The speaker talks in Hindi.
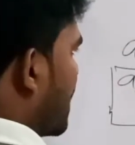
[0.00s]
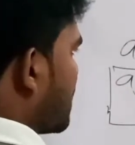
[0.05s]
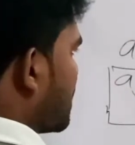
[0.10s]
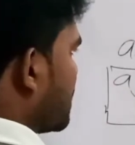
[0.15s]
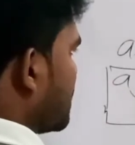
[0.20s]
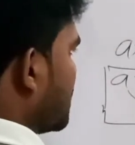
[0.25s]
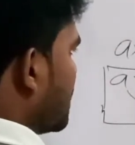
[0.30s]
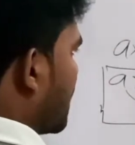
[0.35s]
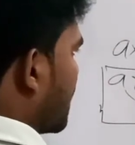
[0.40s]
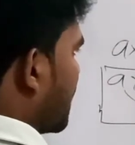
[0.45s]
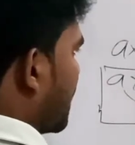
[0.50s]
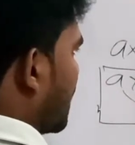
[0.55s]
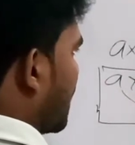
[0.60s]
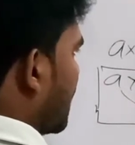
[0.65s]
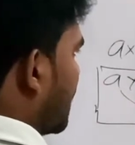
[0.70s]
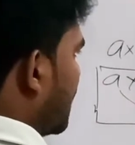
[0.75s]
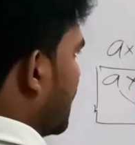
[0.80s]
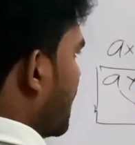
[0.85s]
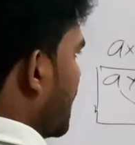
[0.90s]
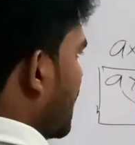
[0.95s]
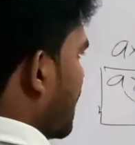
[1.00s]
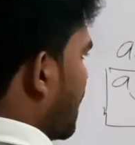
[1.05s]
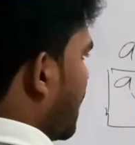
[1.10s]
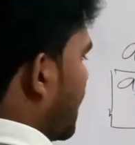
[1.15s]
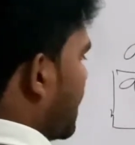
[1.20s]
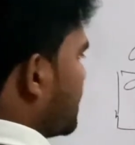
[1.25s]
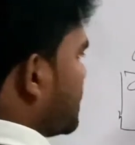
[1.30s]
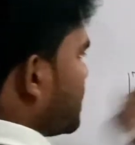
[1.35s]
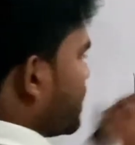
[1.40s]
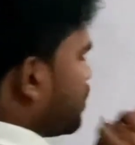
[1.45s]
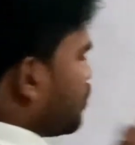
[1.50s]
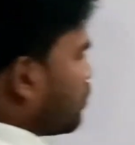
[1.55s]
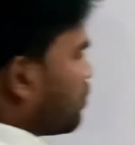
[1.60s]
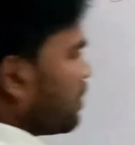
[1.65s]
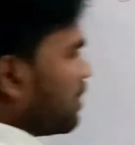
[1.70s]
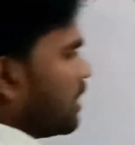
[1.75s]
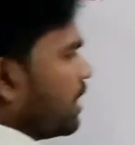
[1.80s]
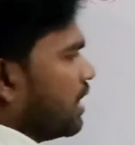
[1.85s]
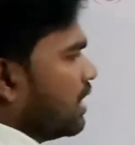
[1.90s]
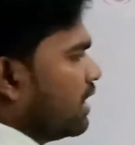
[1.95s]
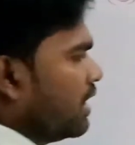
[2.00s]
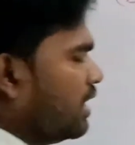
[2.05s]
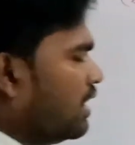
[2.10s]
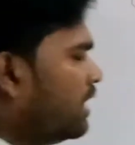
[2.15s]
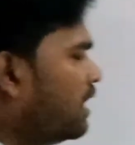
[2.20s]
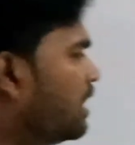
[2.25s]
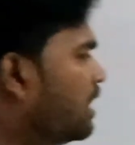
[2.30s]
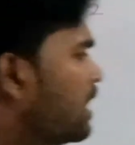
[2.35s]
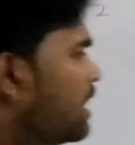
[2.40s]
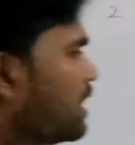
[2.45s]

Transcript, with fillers: आठ दिया गया है ऐसे तोड़ना है